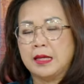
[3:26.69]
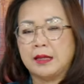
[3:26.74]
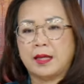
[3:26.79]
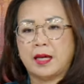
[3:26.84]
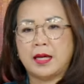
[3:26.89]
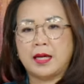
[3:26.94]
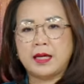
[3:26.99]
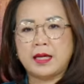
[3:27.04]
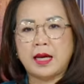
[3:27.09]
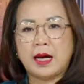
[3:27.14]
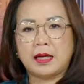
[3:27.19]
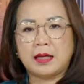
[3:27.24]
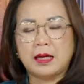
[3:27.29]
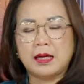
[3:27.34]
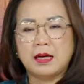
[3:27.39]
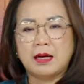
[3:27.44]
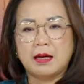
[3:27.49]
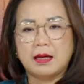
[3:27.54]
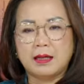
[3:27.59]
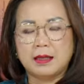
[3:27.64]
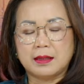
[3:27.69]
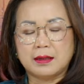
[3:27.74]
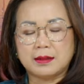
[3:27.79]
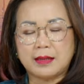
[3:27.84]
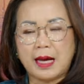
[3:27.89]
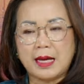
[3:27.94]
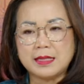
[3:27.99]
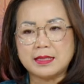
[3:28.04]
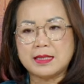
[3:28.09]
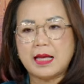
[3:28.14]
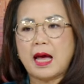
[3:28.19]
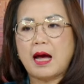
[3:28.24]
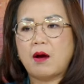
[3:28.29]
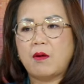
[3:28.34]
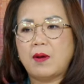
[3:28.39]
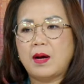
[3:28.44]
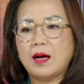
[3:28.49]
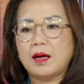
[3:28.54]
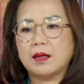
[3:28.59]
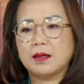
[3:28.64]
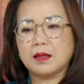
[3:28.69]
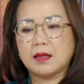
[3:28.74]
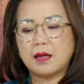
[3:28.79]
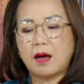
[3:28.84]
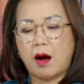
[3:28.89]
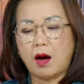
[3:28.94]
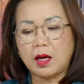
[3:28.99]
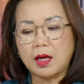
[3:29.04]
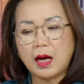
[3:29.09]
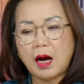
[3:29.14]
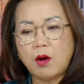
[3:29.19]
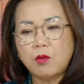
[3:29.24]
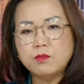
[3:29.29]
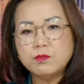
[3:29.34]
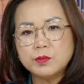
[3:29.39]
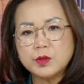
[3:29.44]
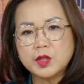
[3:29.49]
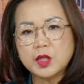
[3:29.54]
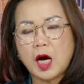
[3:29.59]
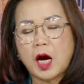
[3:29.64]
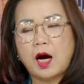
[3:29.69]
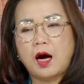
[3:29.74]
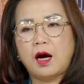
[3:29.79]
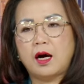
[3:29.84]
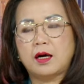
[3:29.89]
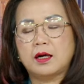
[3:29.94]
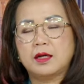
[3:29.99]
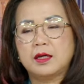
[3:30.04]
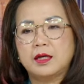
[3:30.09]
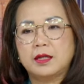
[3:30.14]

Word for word: Thì tại sao á, họ không cho,